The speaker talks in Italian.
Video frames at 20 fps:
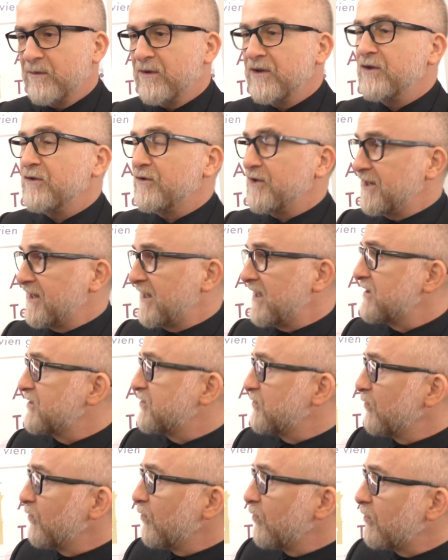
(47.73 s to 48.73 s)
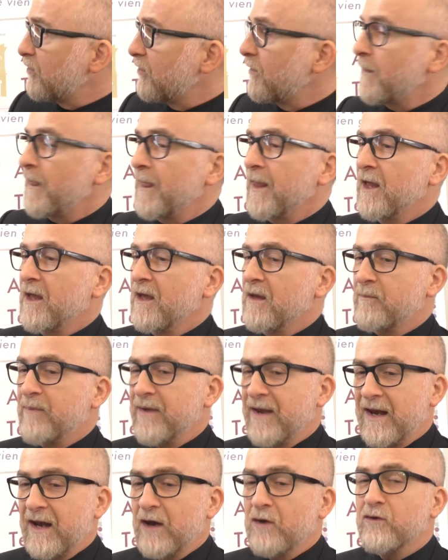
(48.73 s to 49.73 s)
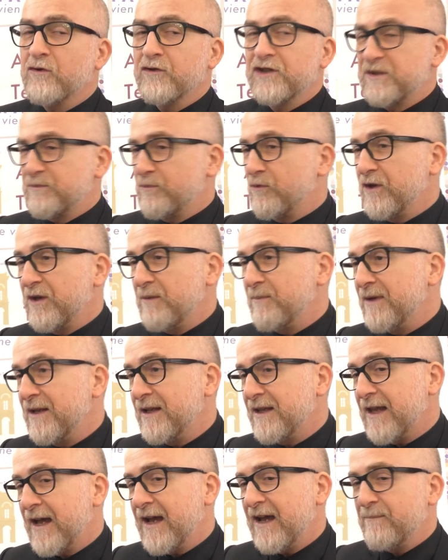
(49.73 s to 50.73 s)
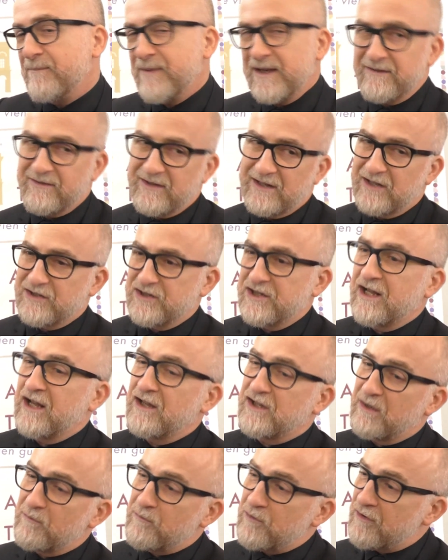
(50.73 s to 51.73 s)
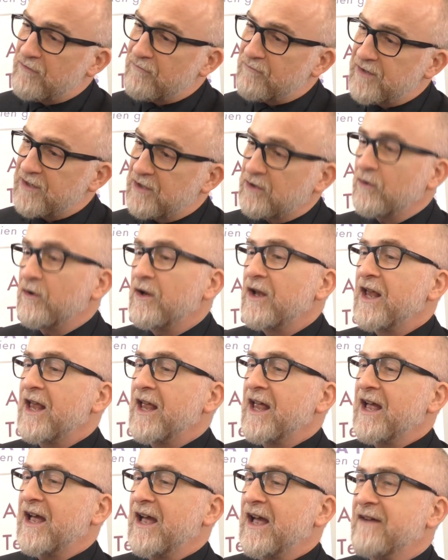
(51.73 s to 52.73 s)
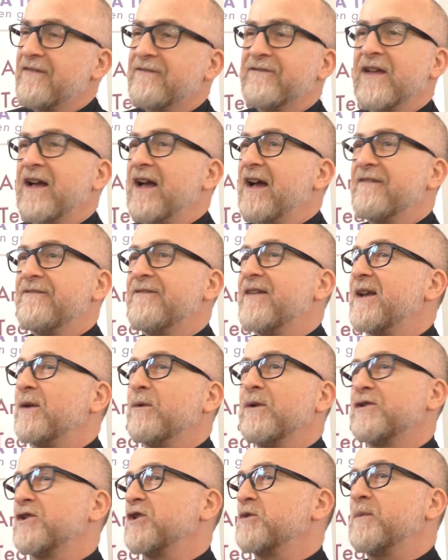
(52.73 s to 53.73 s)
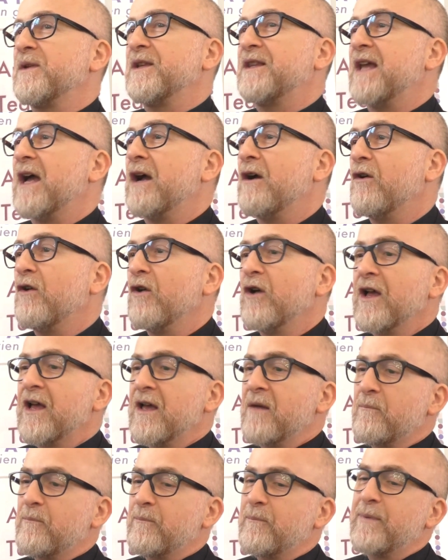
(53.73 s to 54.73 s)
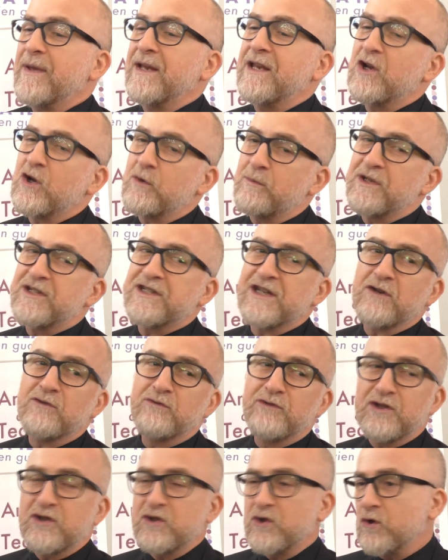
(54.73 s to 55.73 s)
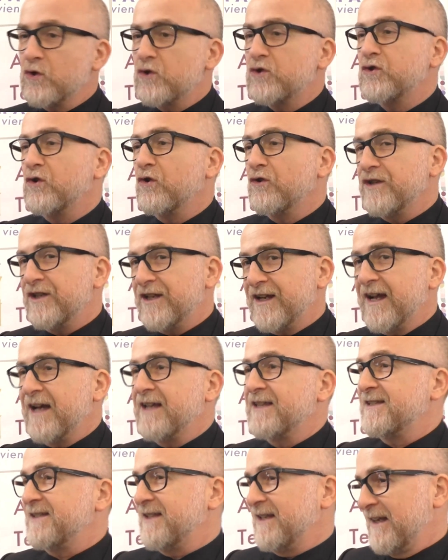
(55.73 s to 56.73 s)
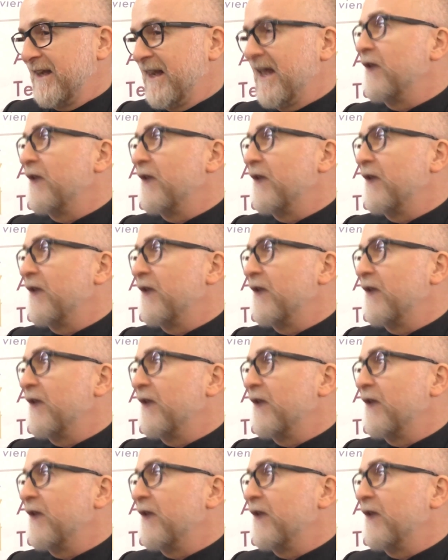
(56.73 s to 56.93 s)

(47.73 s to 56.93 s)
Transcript: Quindi io ringrazio loro per la loro disponibilità e per aver accettato il mio invito a, a fare questo spettacolo per incominciare un discorso con i ragazzi.